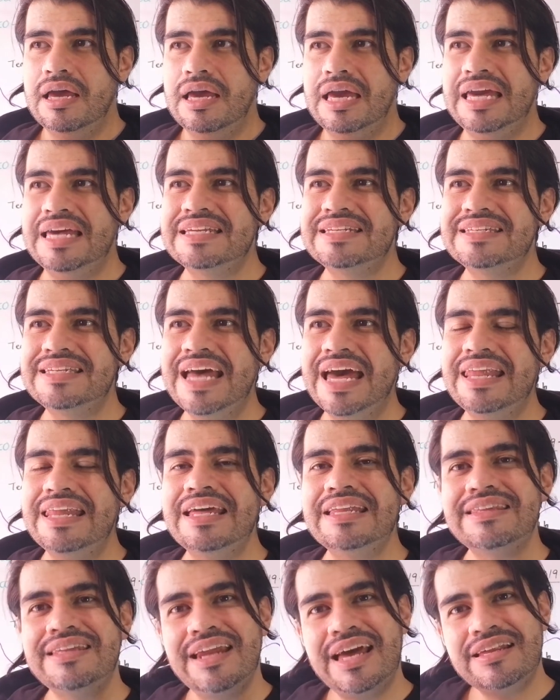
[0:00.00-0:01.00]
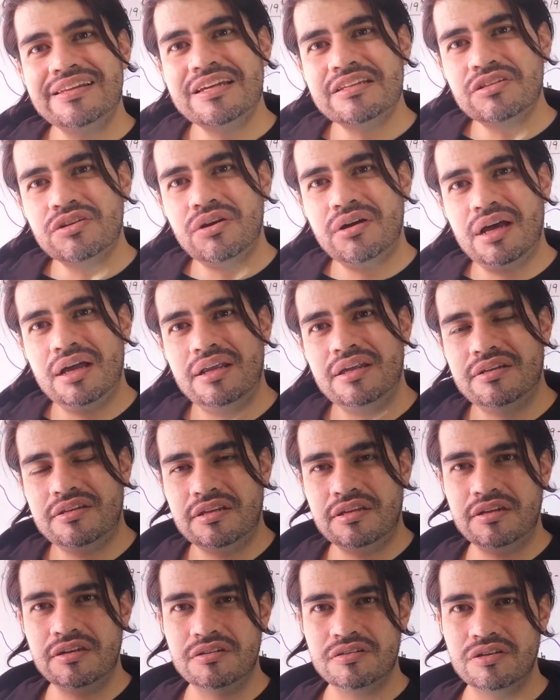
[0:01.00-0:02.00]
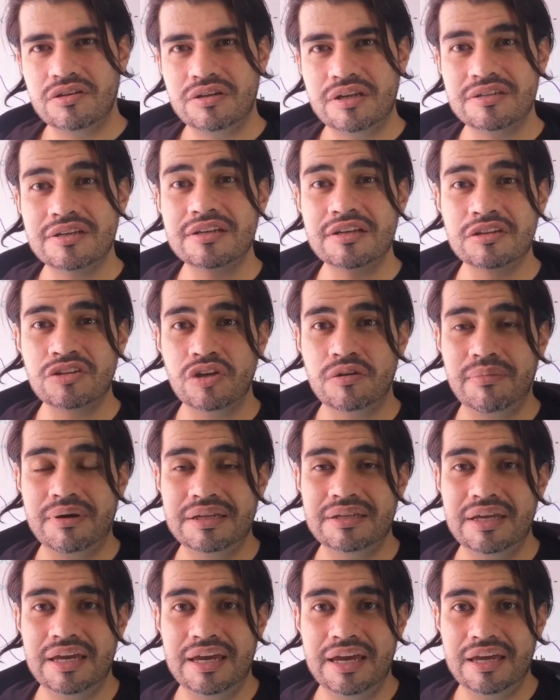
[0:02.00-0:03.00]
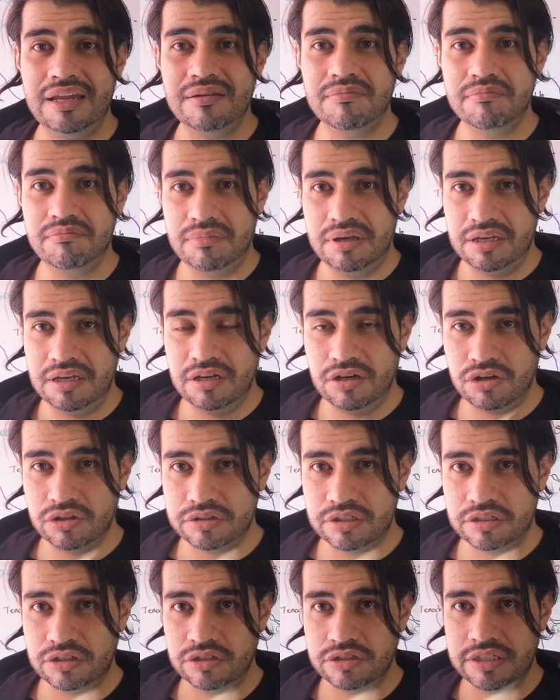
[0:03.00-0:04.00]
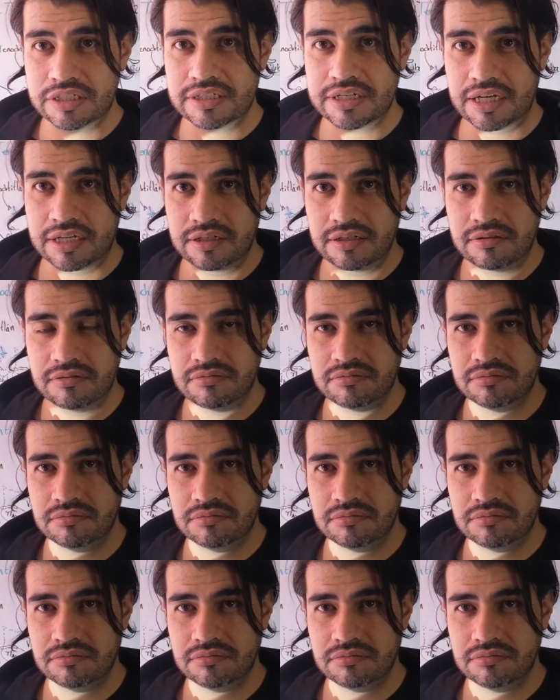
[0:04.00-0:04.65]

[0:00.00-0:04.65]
está detrás de todas las decisiones que se toman en México Tenochtitlán.